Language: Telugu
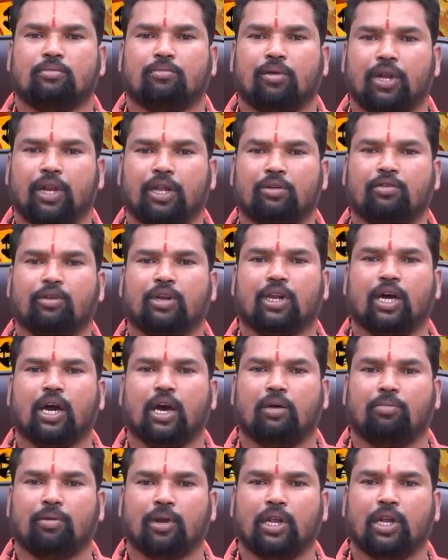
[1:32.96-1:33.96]
పని ఉన్నా
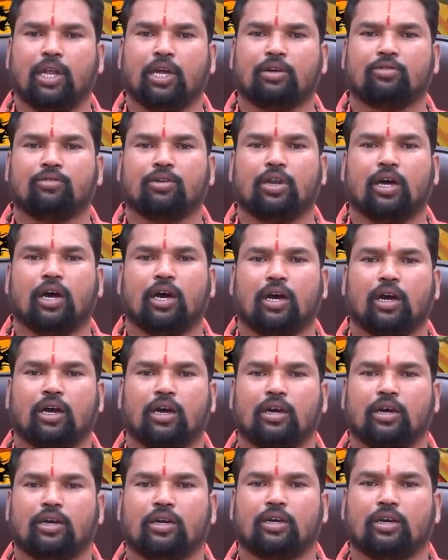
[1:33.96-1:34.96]
పని లేకున్నా
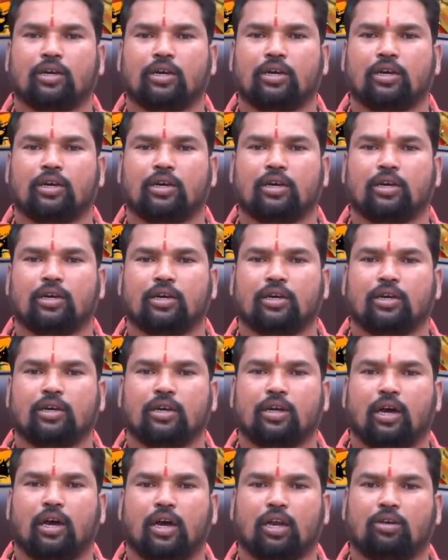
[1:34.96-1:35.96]

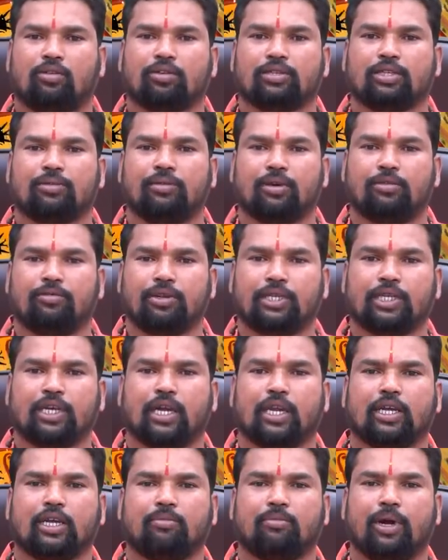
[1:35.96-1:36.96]
అనవసరమైన
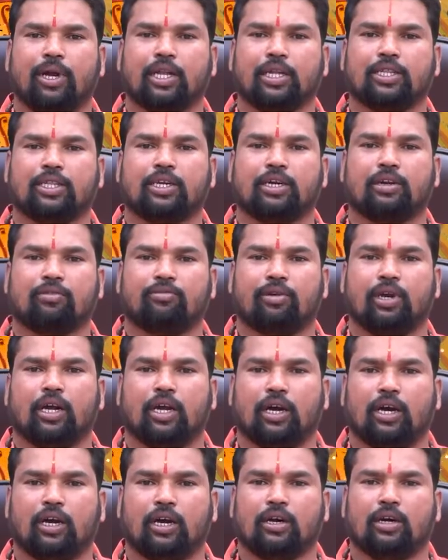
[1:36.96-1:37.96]
విషయానికి బయట తిరగడం వలన
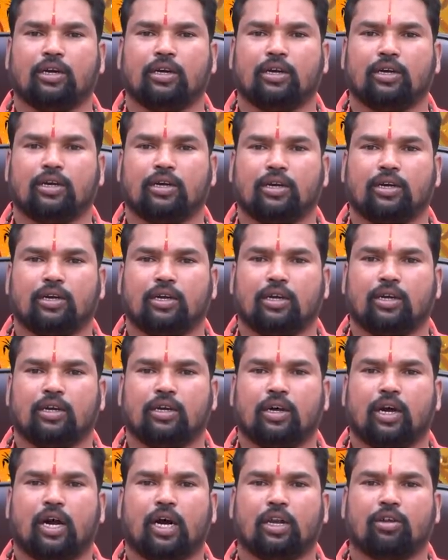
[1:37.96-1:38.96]

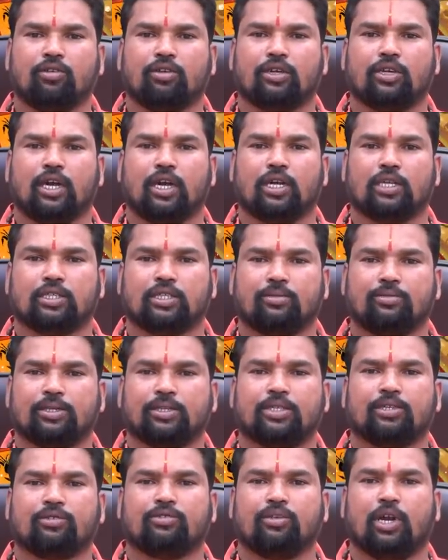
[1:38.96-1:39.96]
ఆరోగ్య
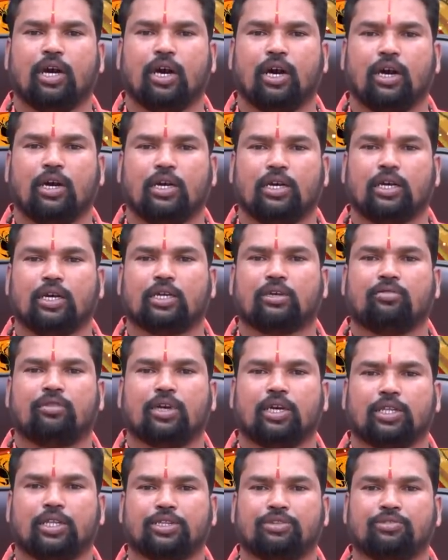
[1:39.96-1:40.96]
సమస్య కూడా
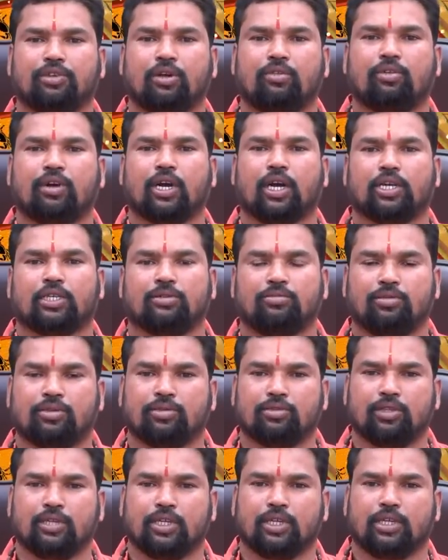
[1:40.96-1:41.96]
ఎక్కువగా తెచ్చుకునే అవకాశం
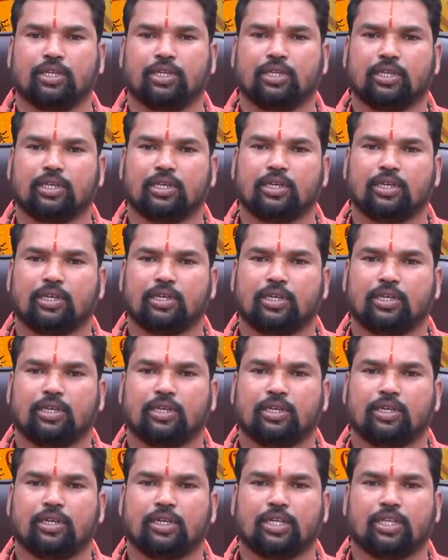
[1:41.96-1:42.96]
ఉంటుంది
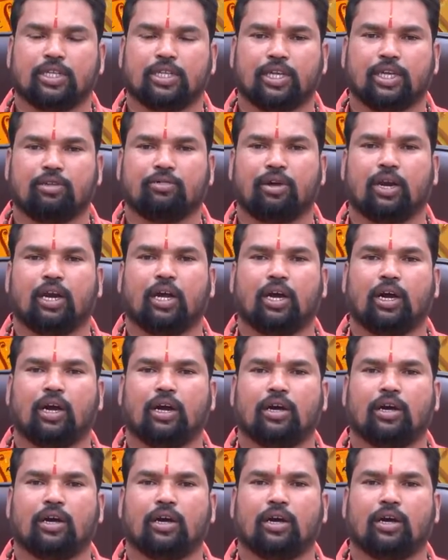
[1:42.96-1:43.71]
దీనివలన